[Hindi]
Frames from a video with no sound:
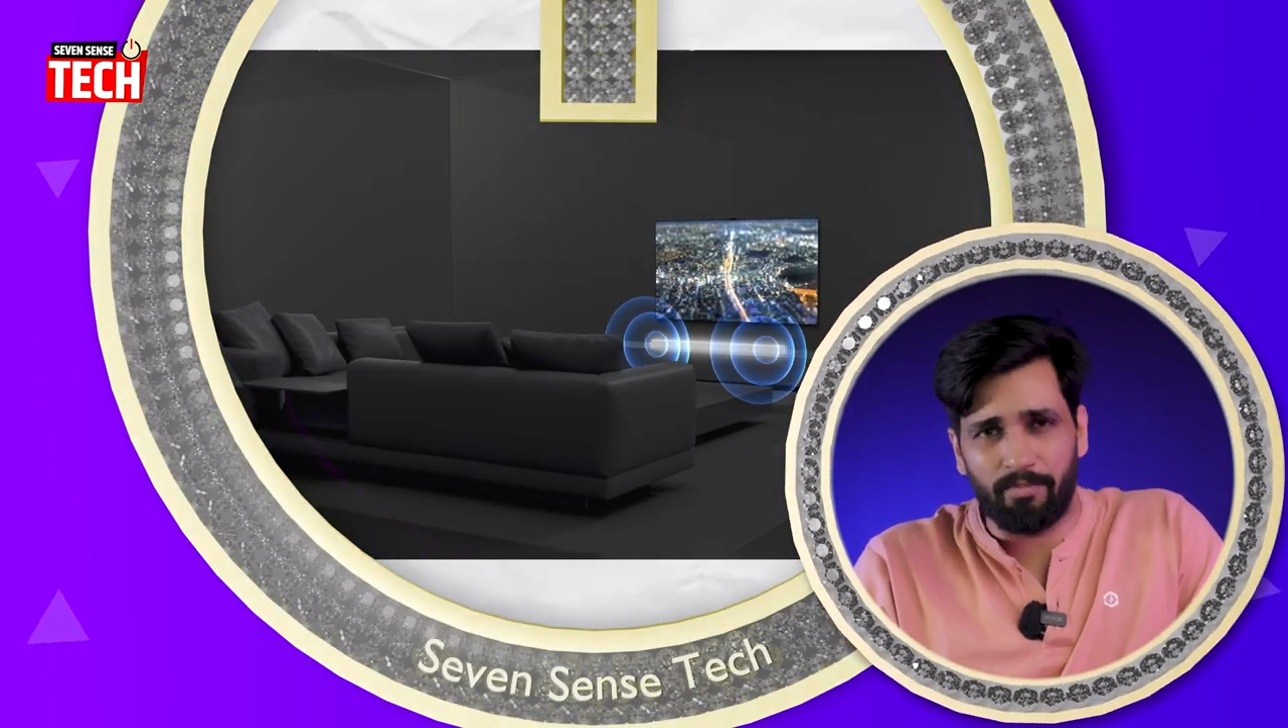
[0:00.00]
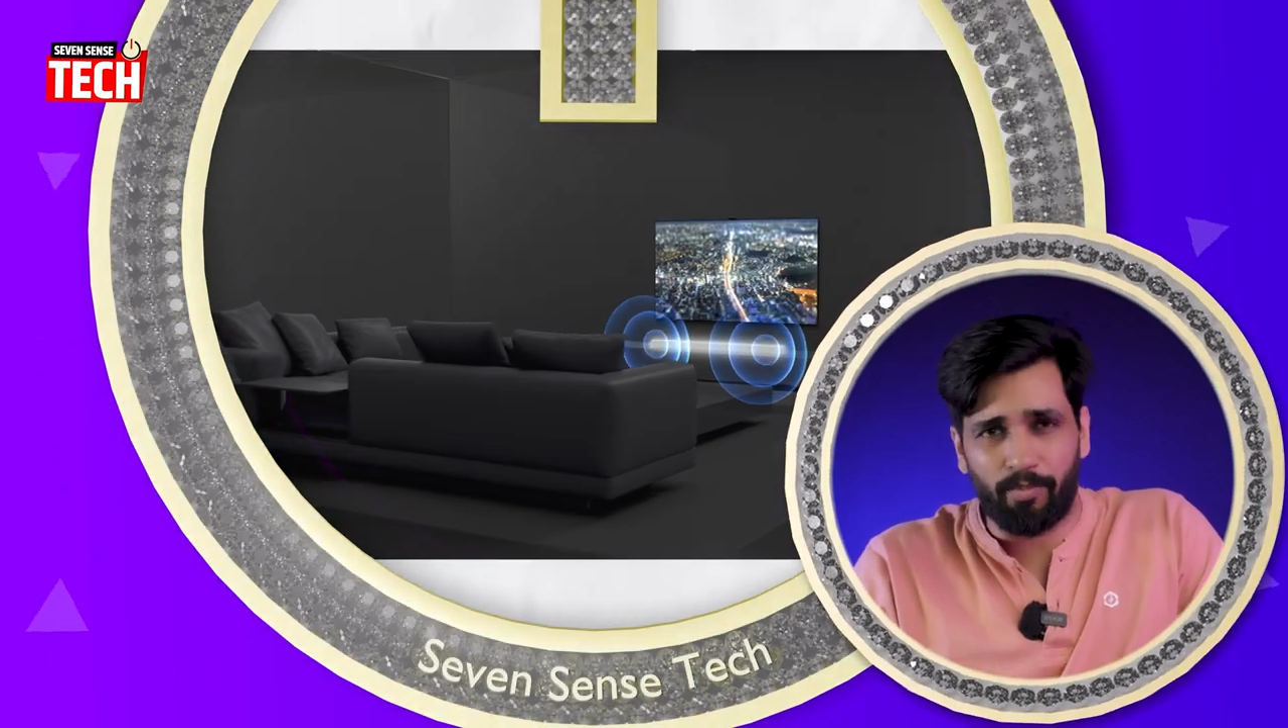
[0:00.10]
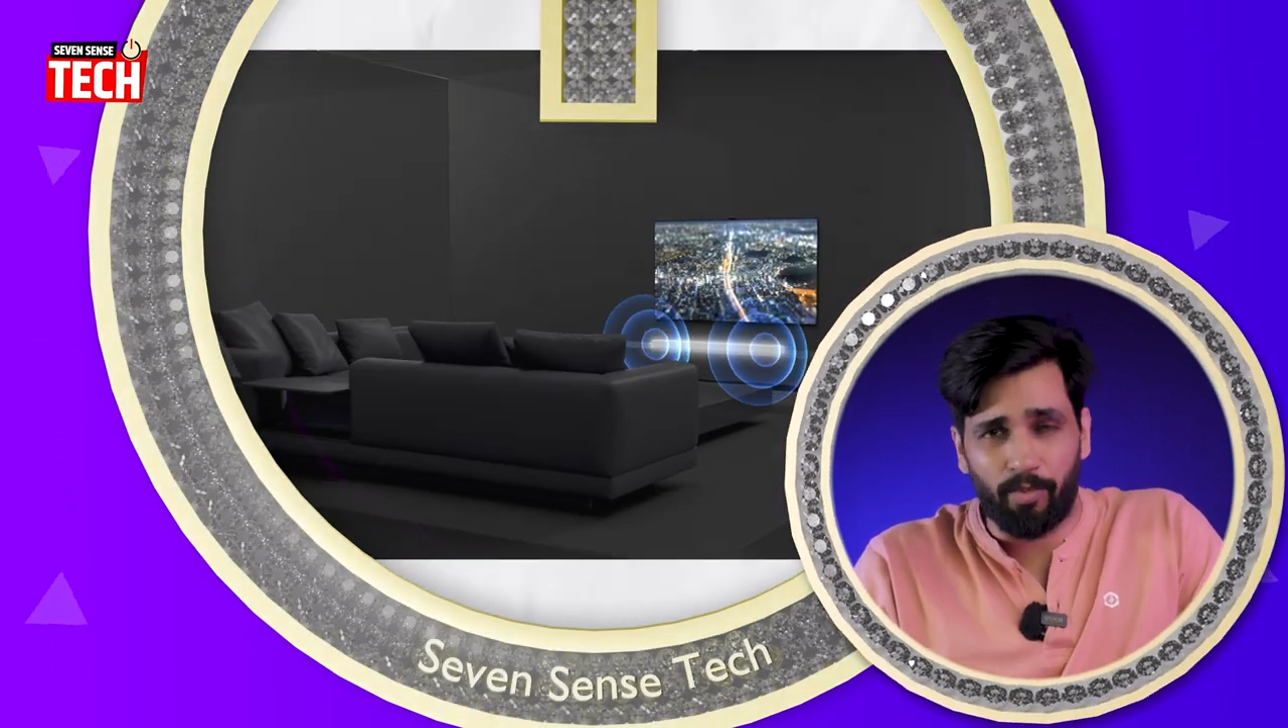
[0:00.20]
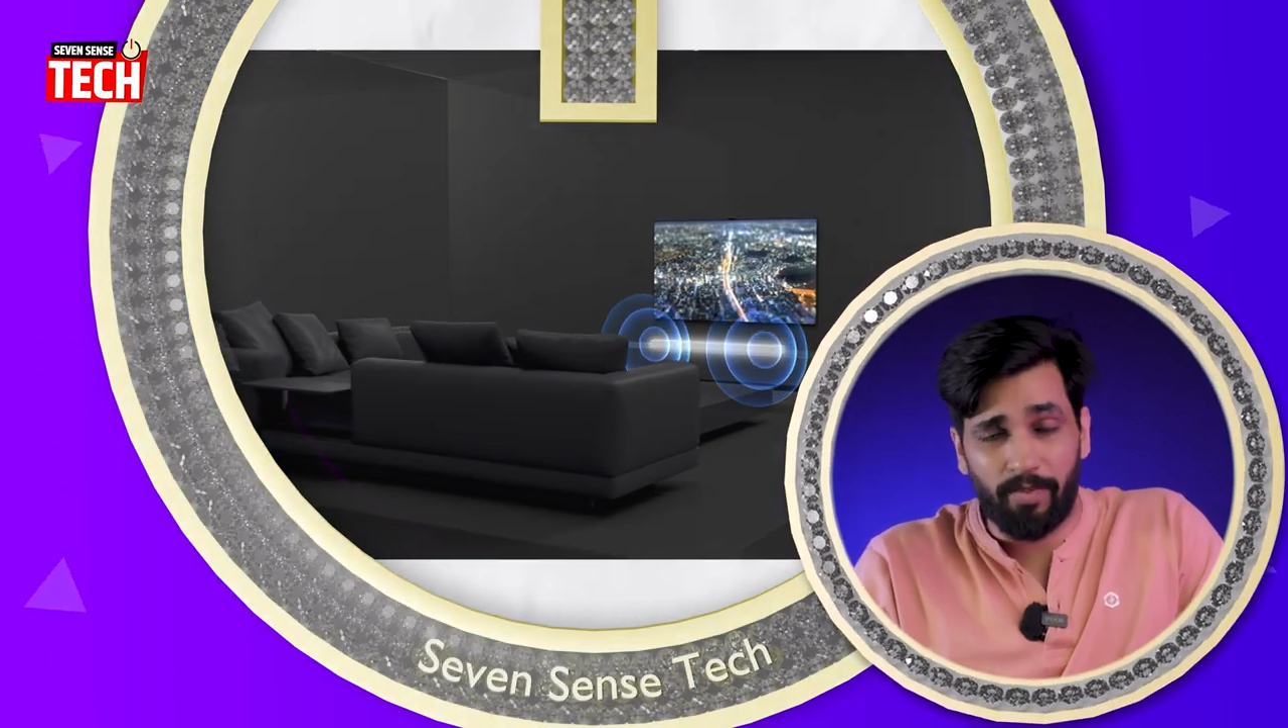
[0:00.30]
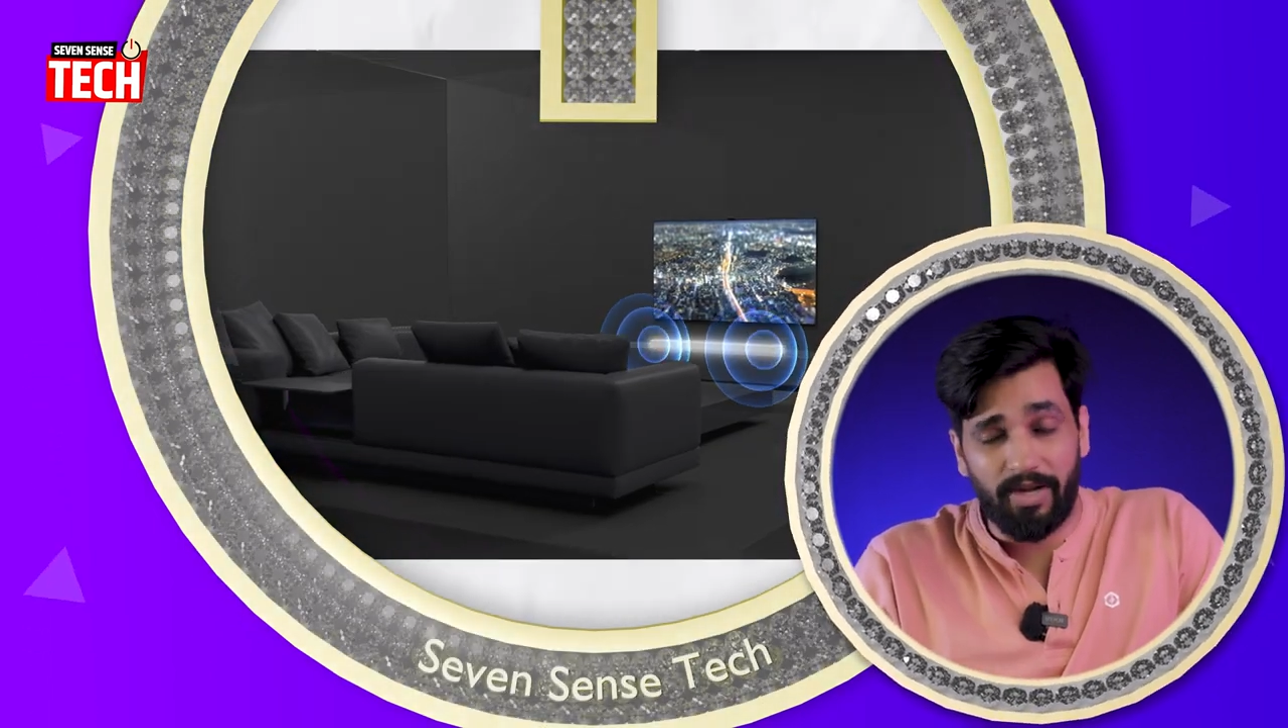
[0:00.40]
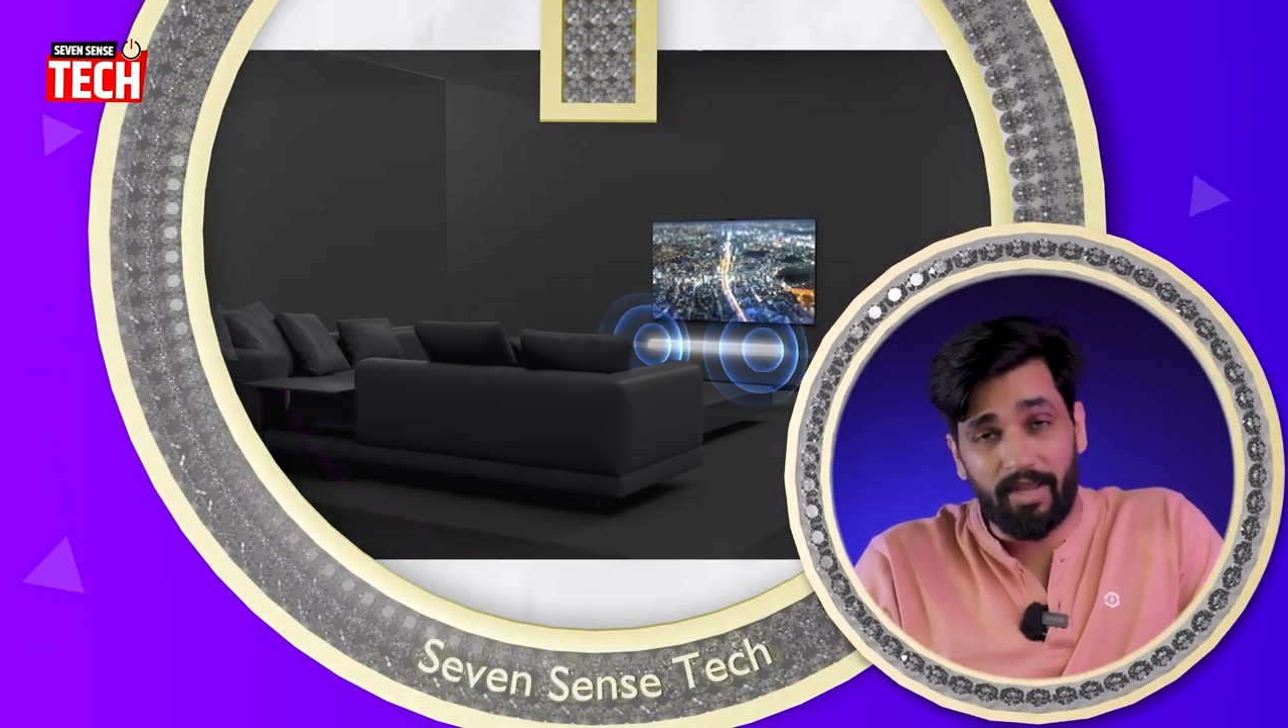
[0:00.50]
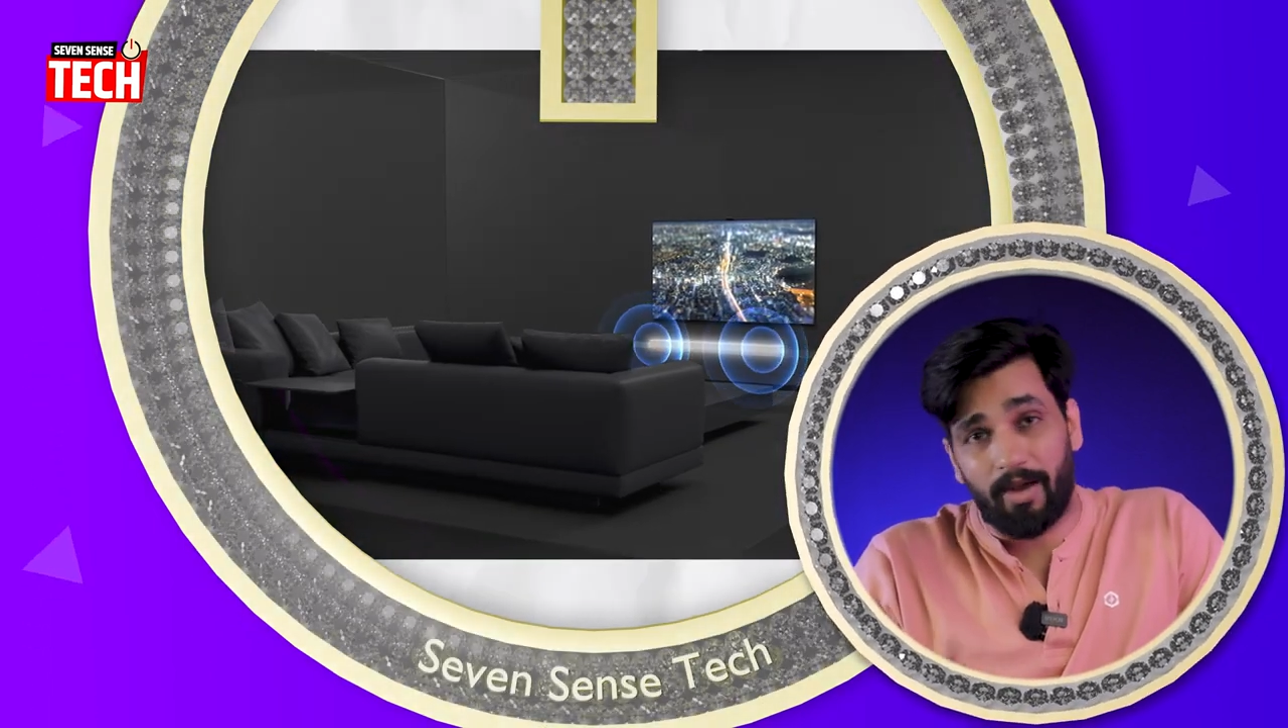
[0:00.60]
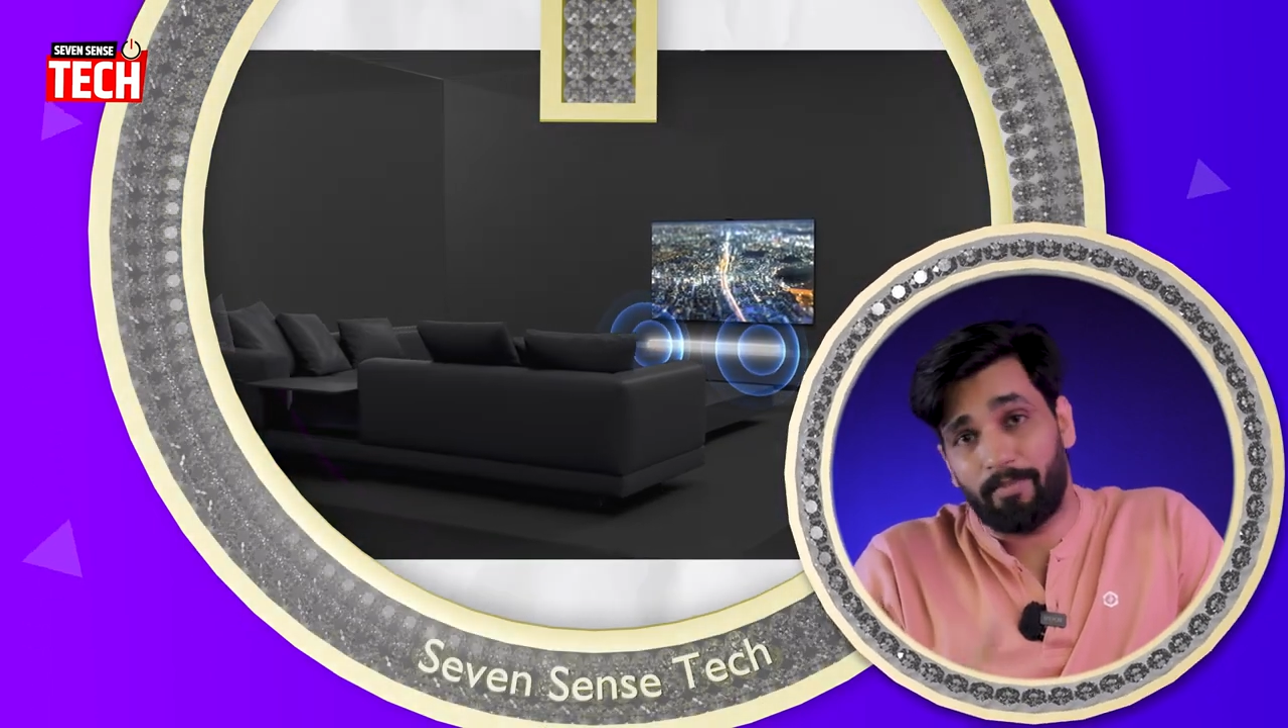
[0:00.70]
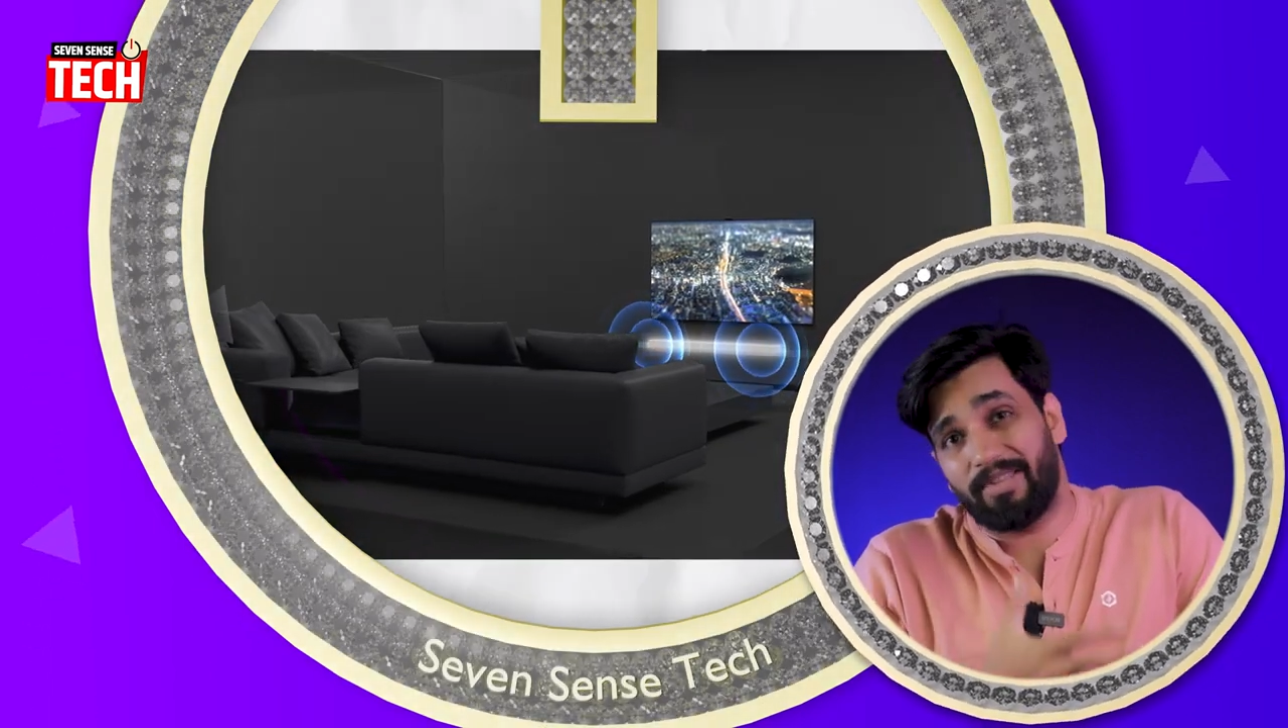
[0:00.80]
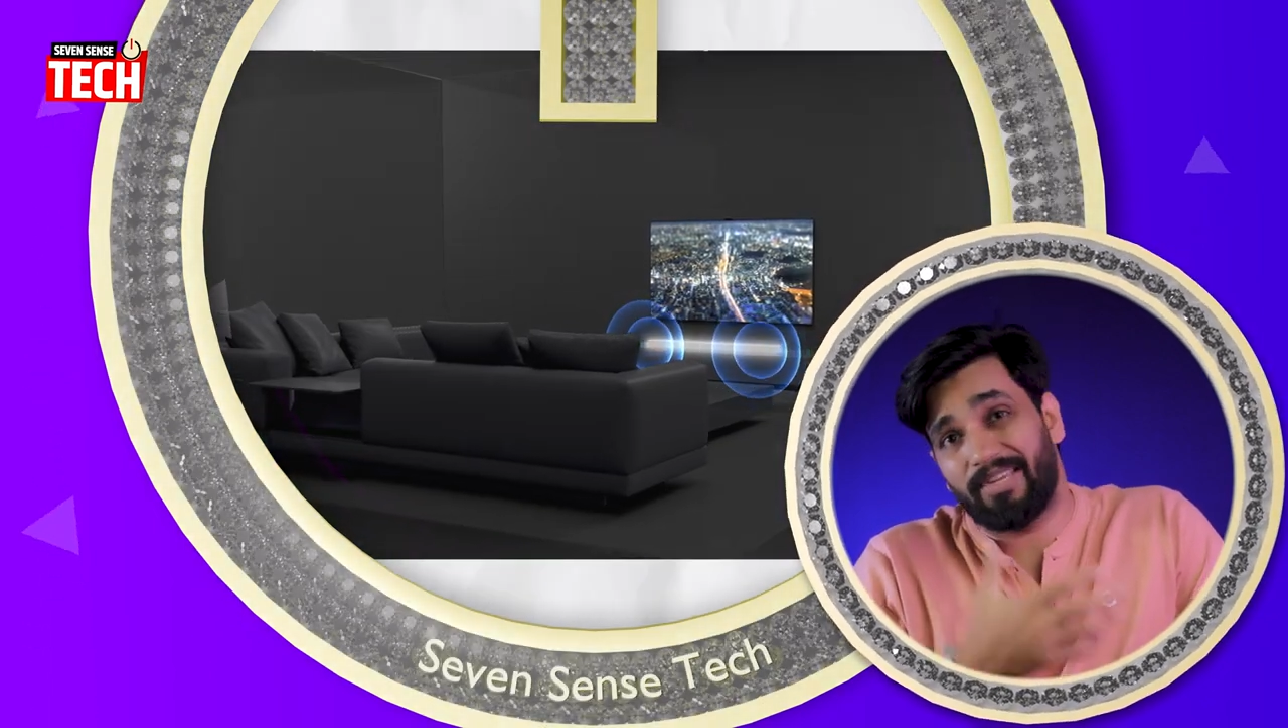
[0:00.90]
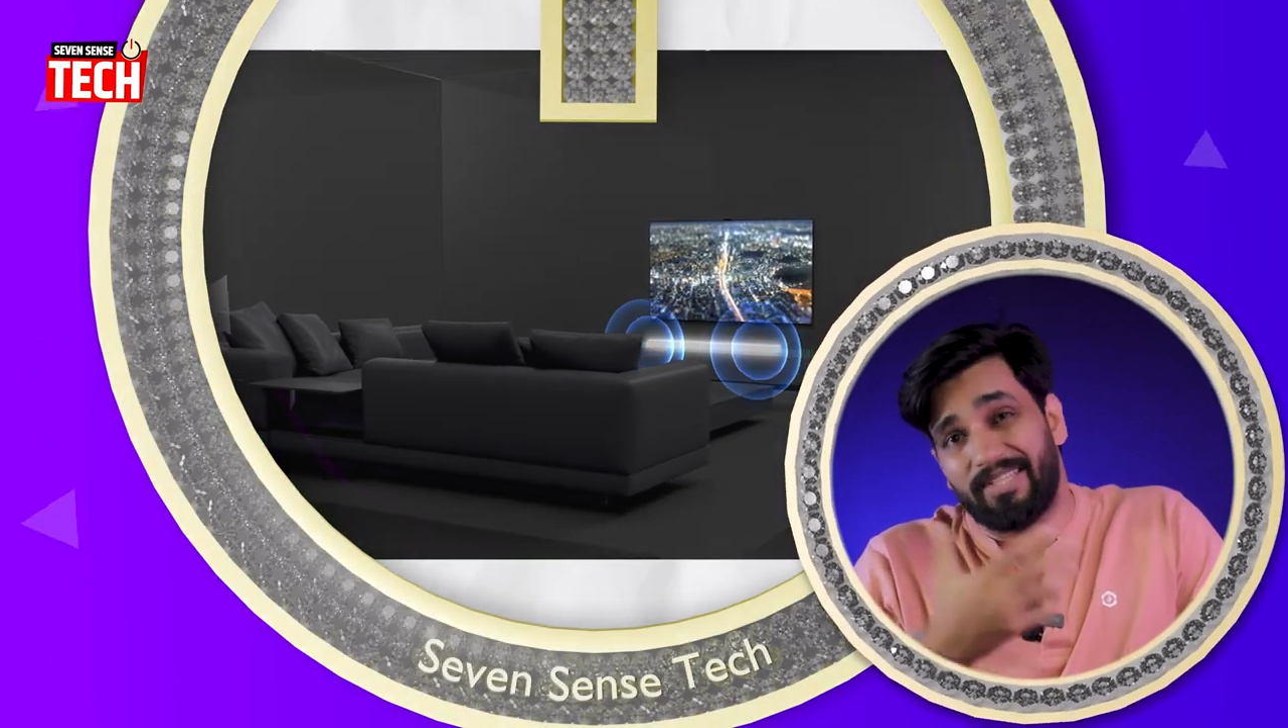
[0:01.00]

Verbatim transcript: इंप्रूवमेंट यहाँ पे